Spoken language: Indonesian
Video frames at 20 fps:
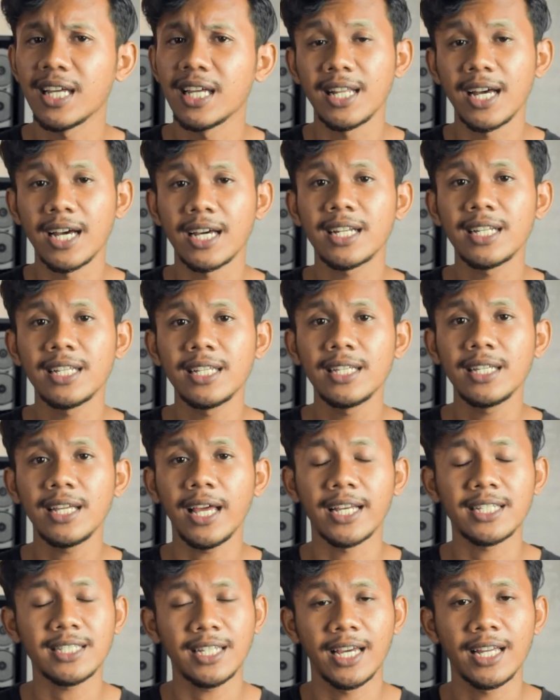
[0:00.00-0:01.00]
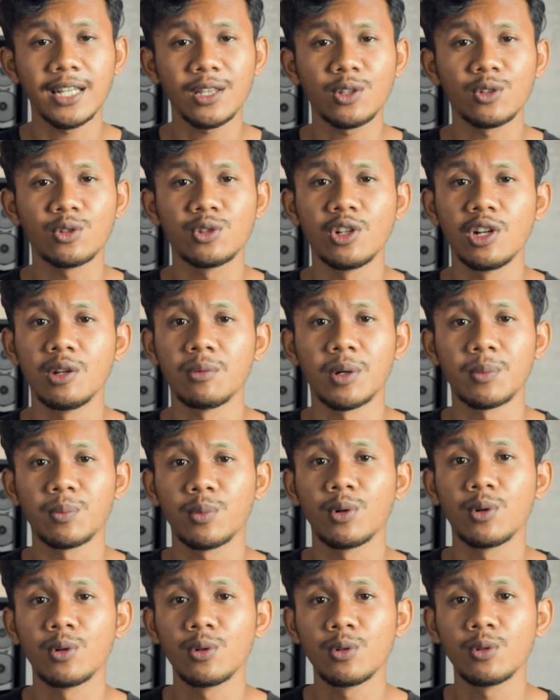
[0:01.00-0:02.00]
dari
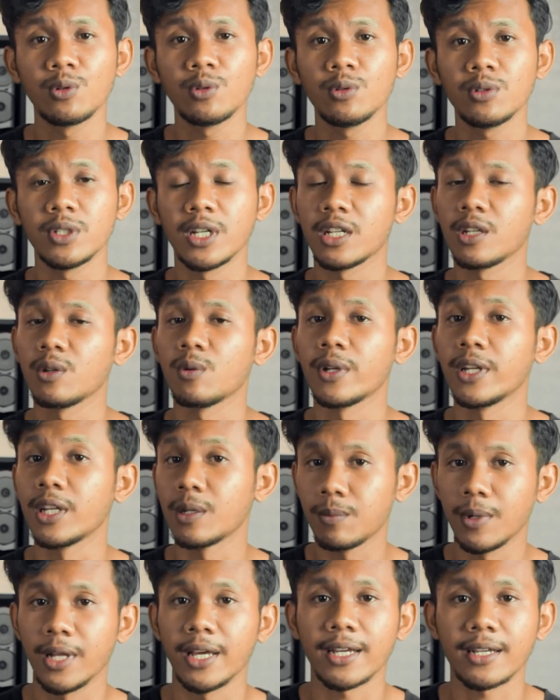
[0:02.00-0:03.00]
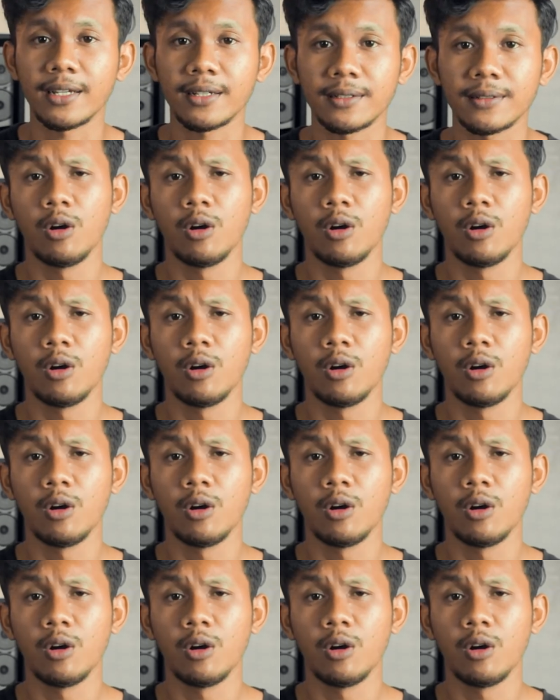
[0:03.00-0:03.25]
SN750 dari WD Black.